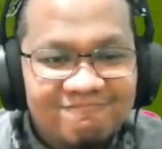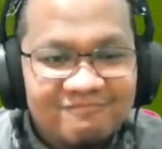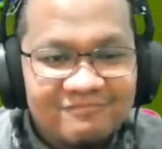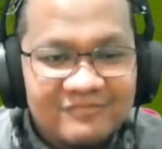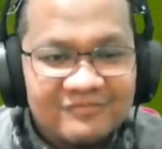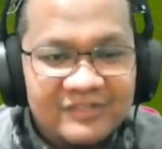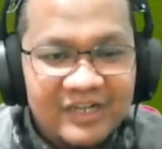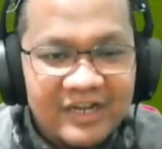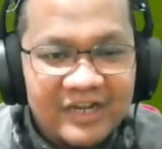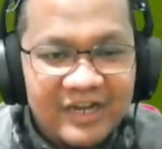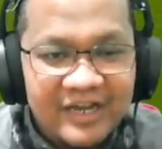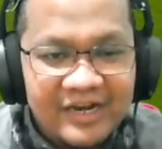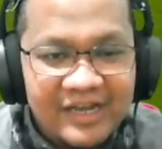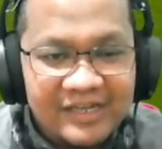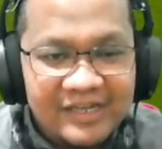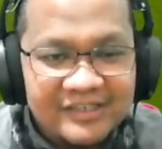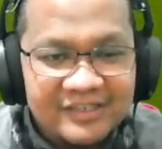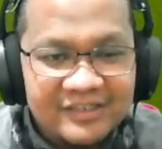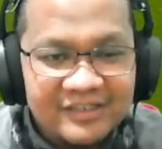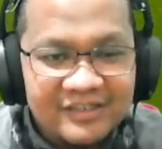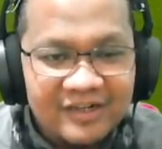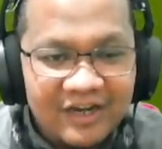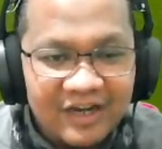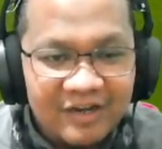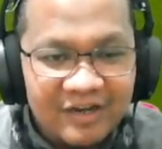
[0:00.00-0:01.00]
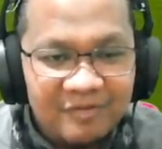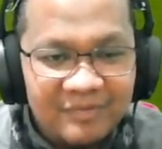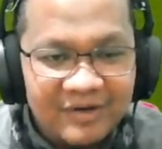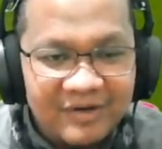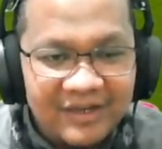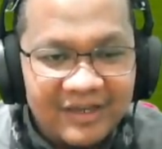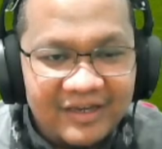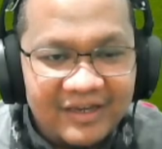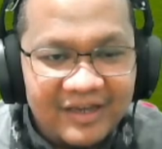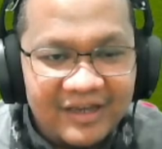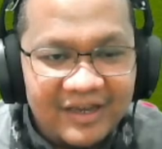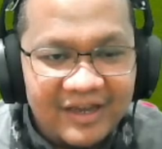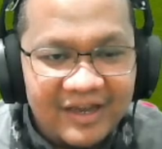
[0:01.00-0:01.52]
dengan aksi
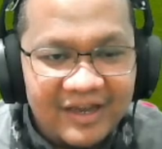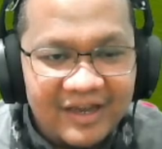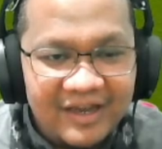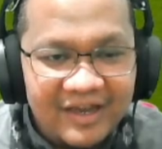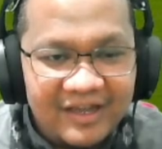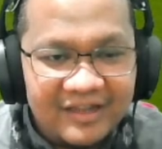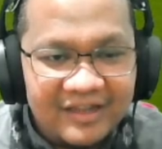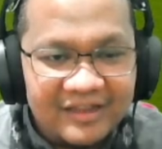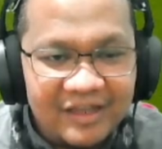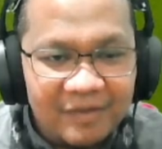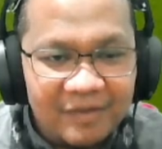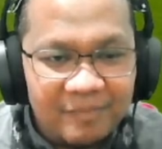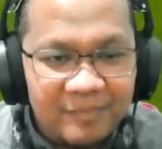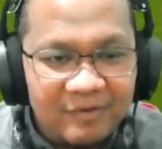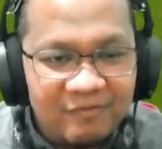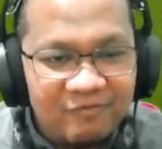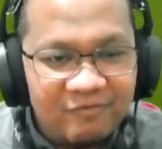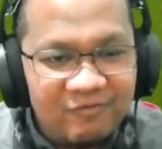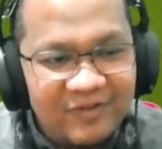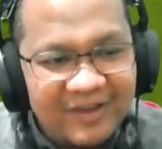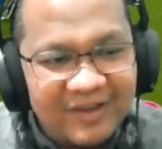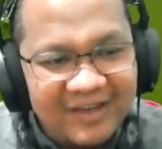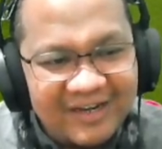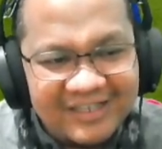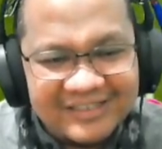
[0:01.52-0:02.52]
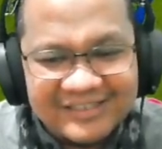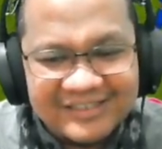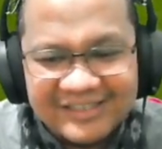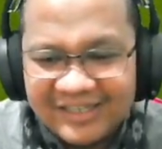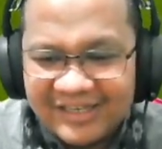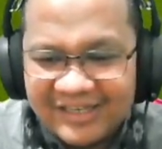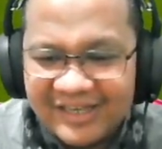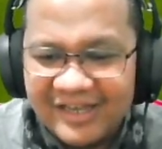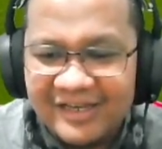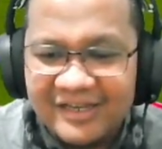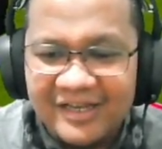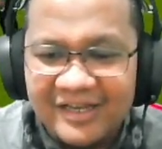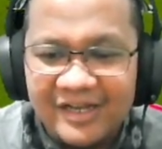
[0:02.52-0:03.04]
dribblingnya, tapi
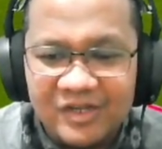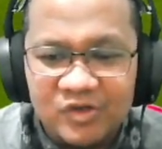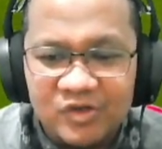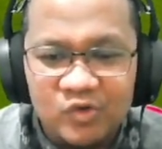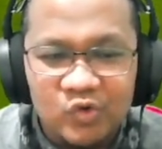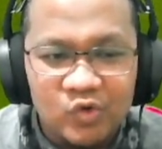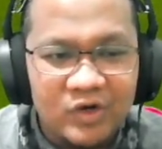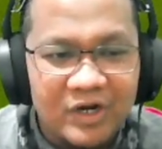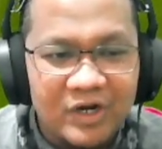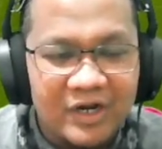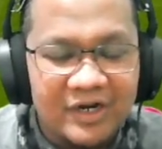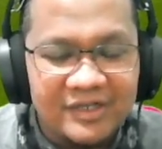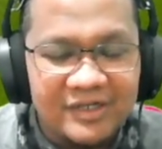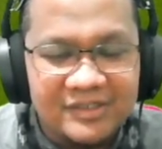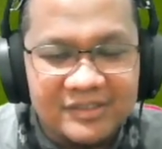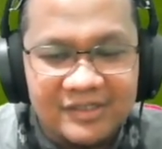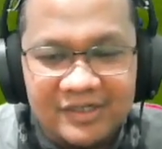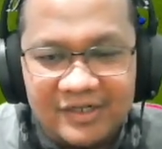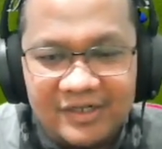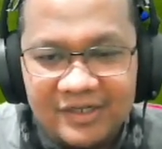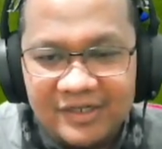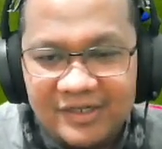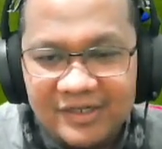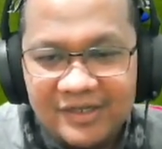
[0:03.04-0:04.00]
finishingnya agak kurang di sini.